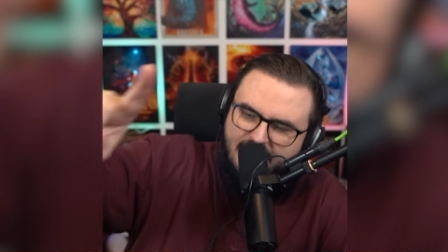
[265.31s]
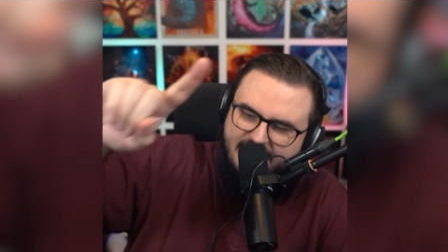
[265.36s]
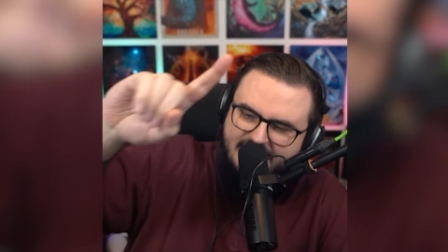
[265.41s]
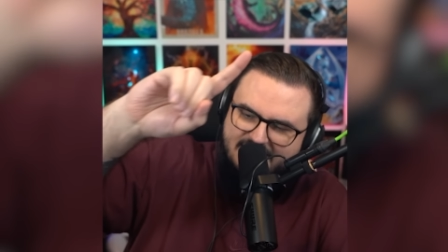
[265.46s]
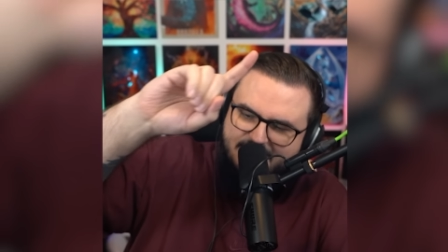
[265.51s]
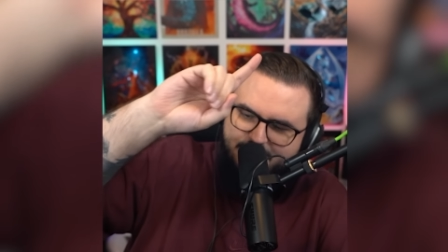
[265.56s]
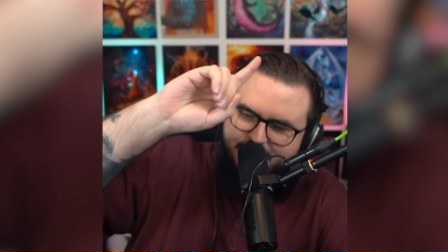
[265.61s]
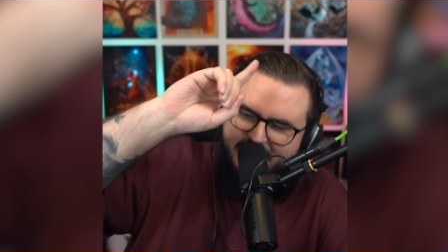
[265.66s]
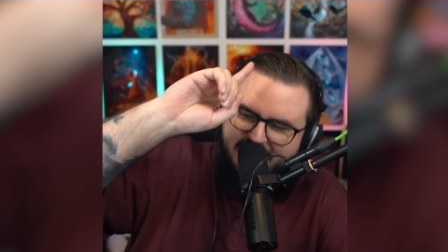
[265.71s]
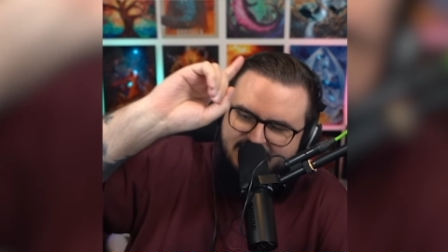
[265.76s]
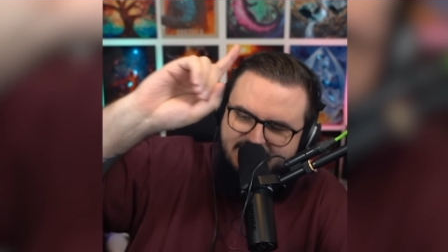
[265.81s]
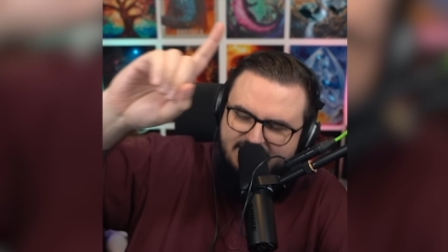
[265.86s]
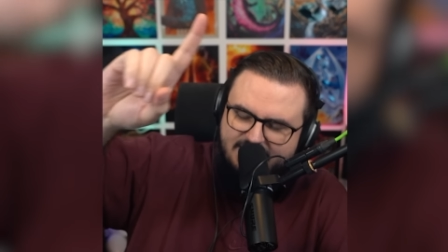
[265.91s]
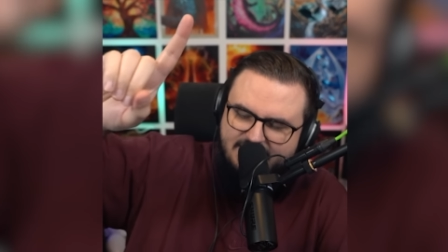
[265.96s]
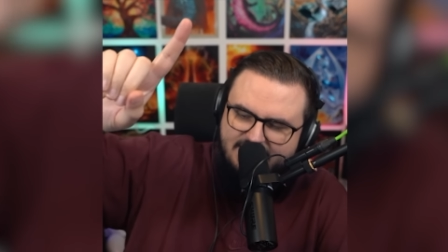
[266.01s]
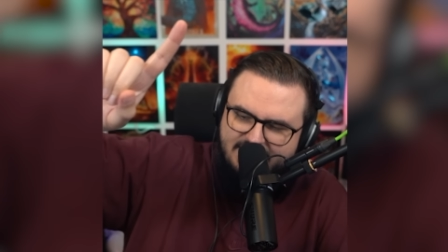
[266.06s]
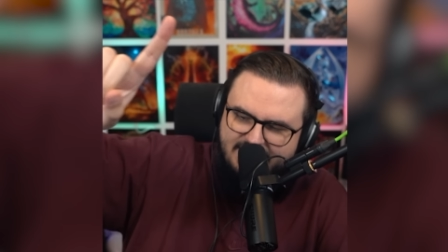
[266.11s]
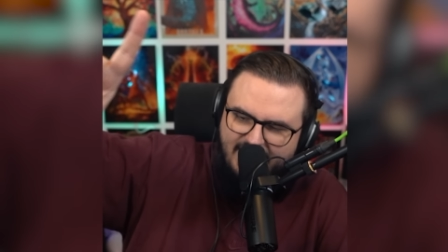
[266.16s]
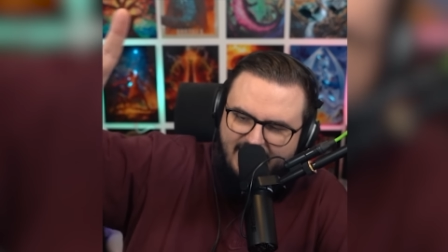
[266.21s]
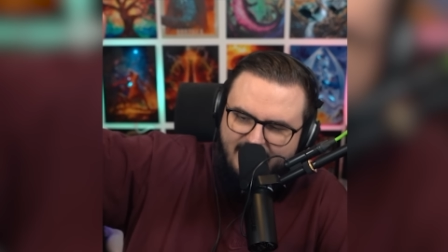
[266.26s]
Das beste
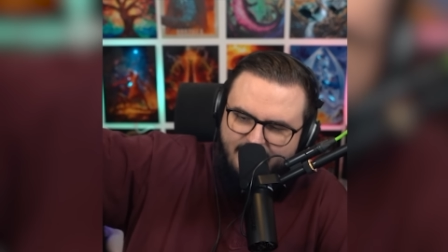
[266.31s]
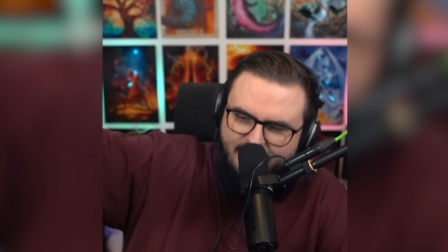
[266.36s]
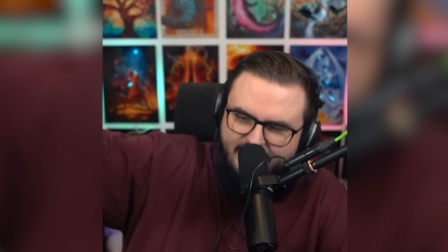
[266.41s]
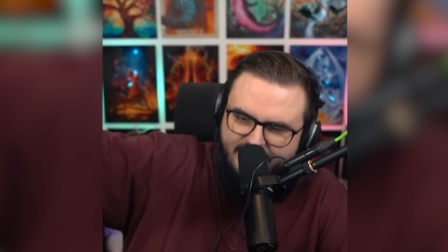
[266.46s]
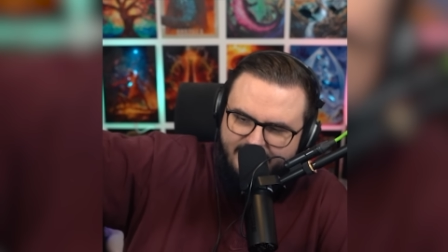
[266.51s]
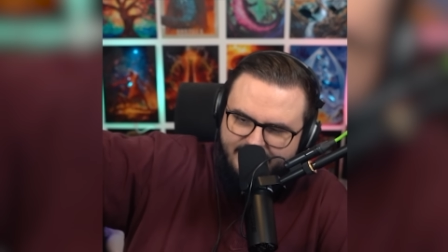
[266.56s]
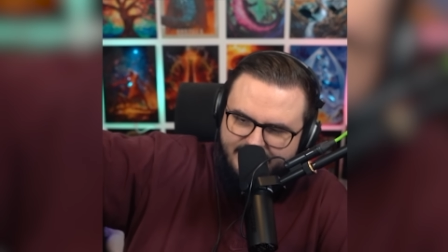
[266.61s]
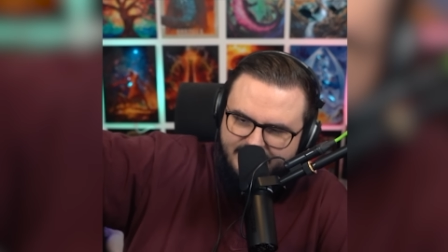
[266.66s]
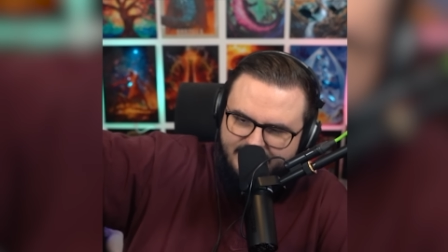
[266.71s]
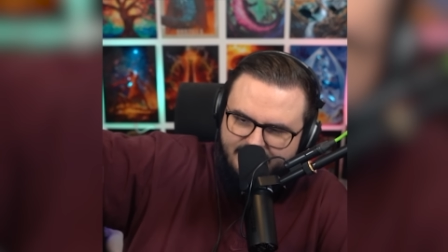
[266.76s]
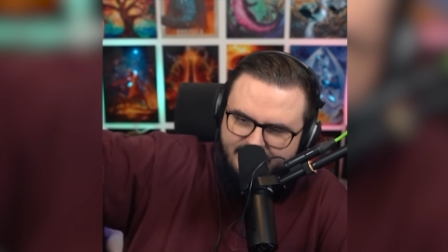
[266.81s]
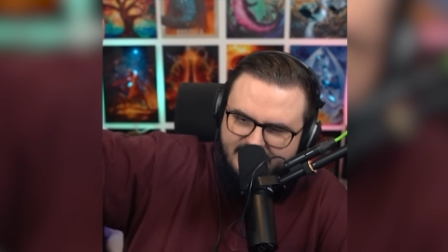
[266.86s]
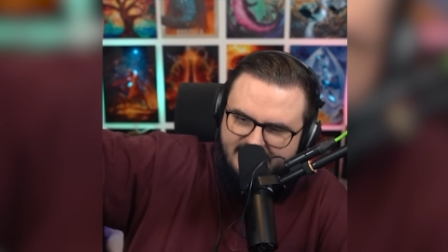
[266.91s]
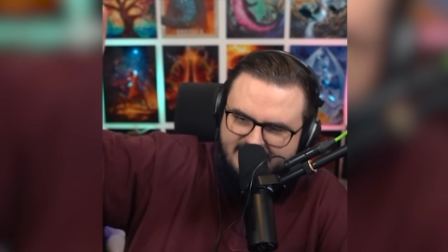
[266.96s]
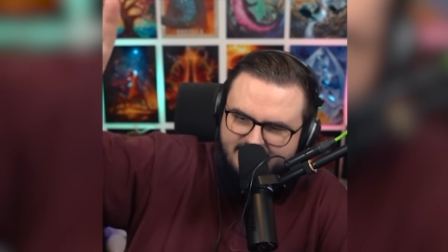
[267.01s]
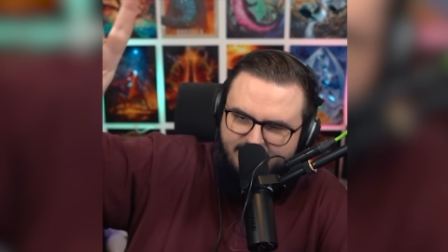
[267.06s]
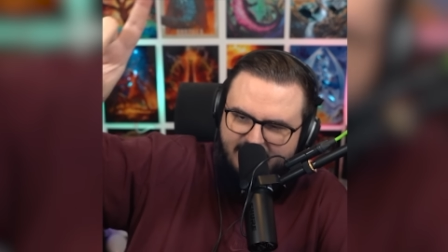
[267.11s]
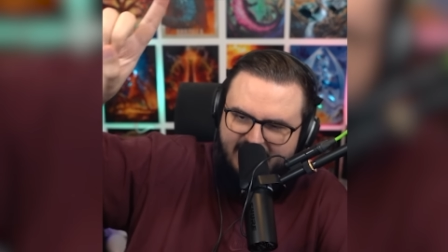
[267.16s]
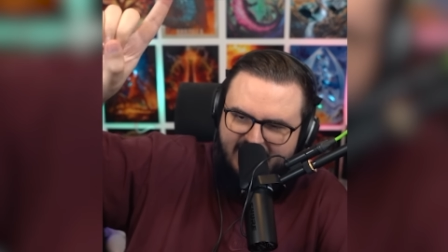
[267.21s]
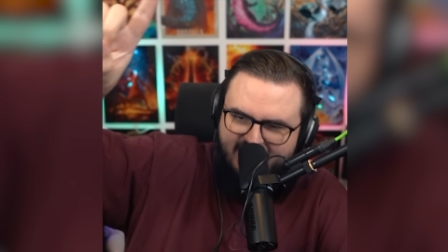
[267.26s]
Statement,
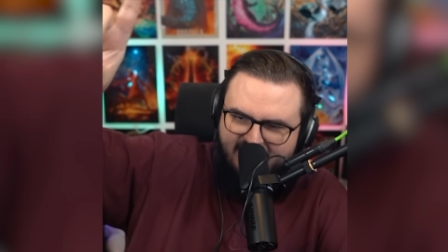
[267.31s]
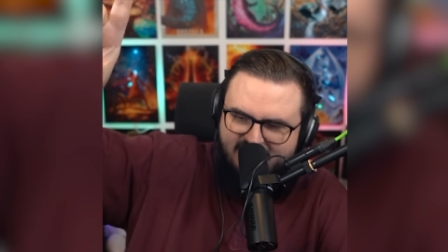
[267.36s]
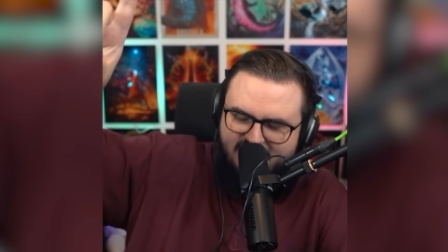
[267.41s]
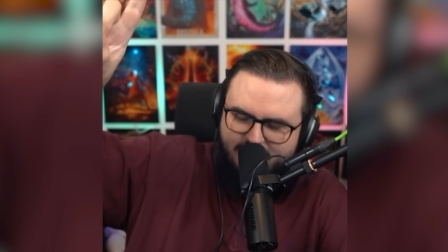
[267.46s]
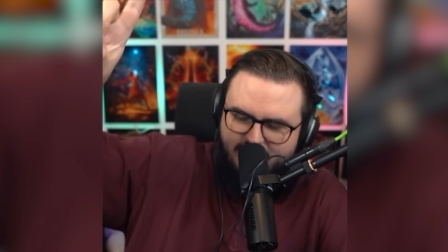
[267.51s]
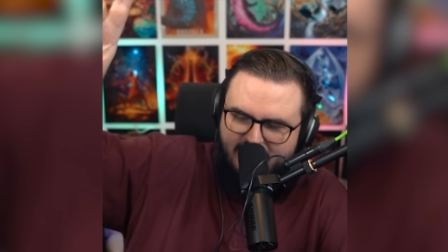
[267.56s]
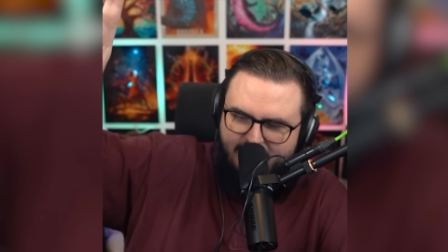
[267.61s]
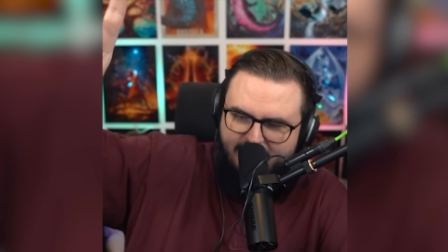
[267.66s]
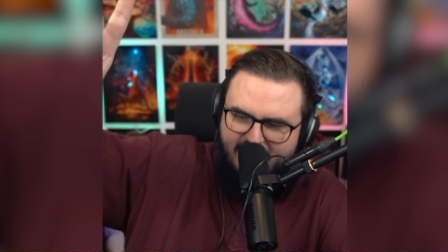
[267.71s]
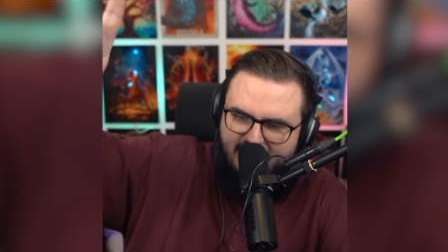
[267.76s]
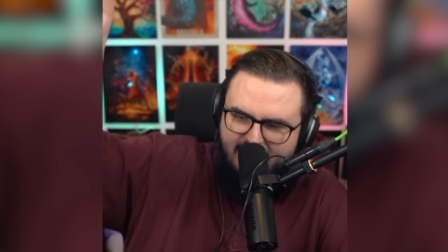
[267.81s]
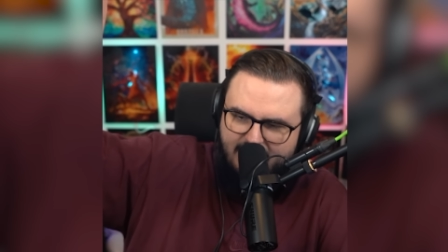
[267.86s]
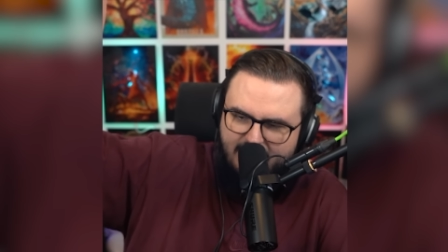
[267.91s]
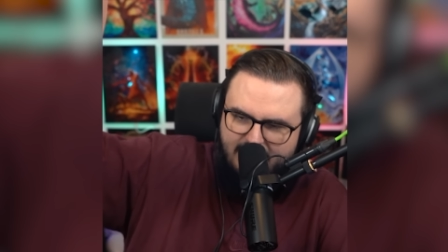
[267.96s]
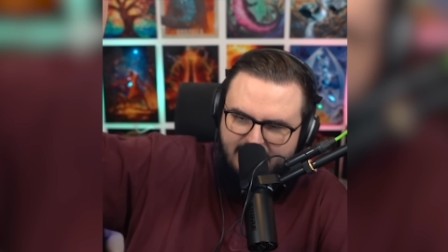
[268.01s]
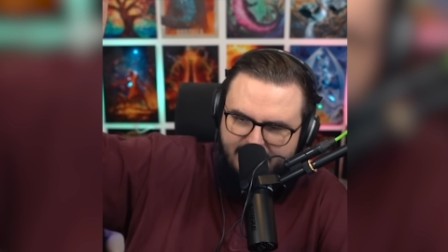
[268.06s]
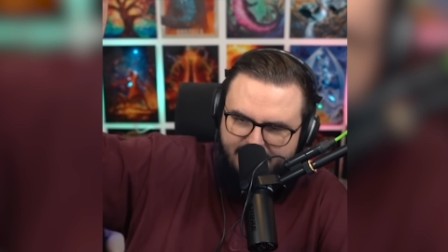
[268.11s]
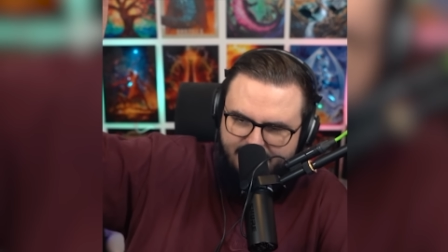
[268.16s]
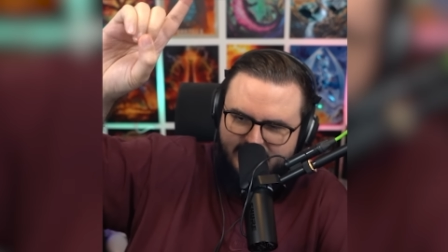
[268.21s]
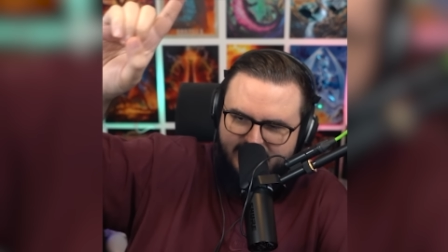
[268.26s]
das man erstmal machen
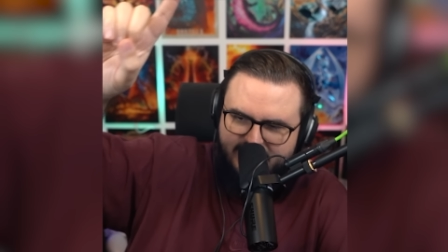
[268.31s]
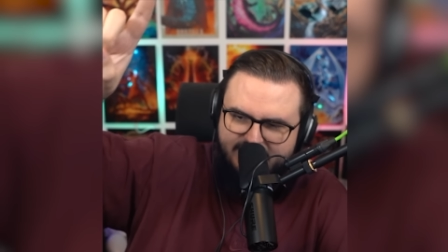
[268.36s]
kann,